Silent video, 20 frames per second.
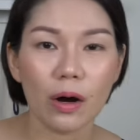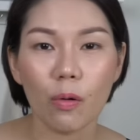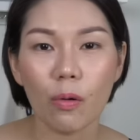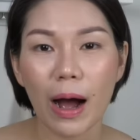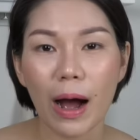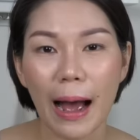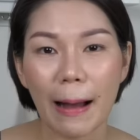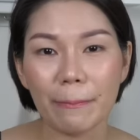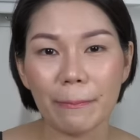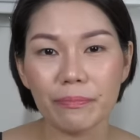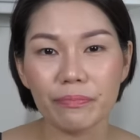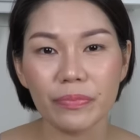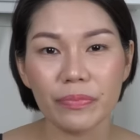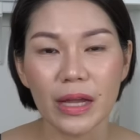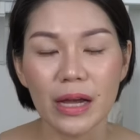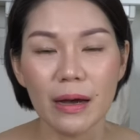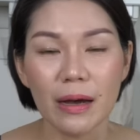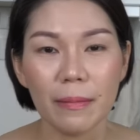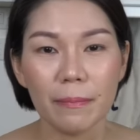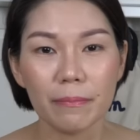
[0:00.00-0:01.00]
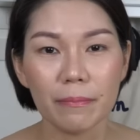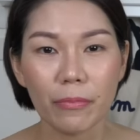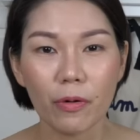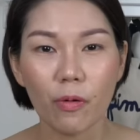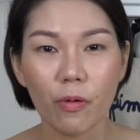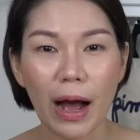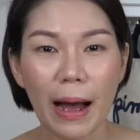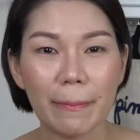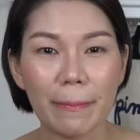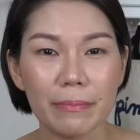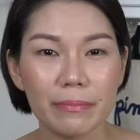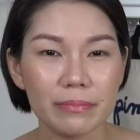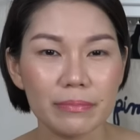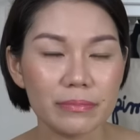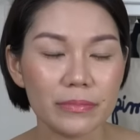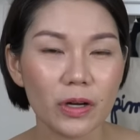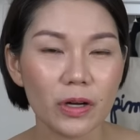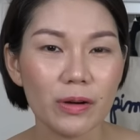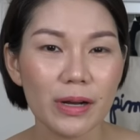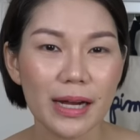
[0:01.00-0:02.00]
ความ
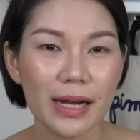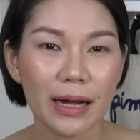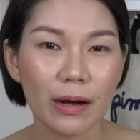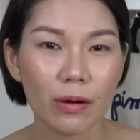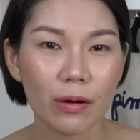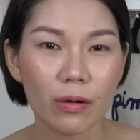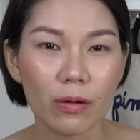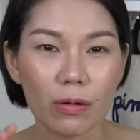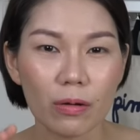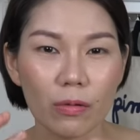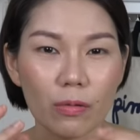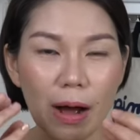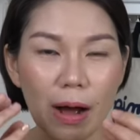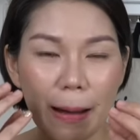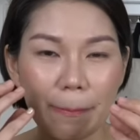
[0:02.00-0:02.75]
เขาเรียก ค